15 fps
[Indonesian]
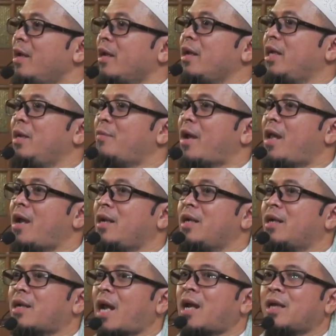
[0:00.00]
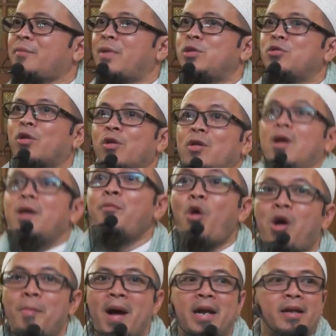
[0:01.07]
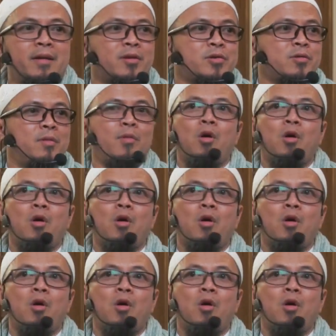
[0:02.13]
Ini bayangin narik baju Rasul, mau kemana ya Rasul?